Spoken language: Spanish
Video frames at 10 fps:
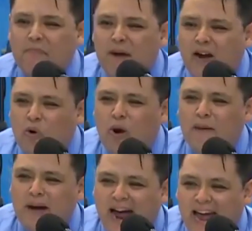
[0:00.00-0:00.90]
es malo o
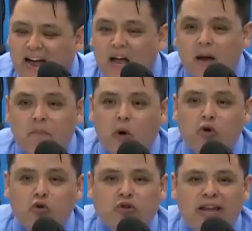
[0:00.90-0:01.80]
es mala
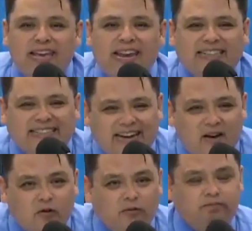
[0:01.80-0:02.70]
porque usted quiere serlo.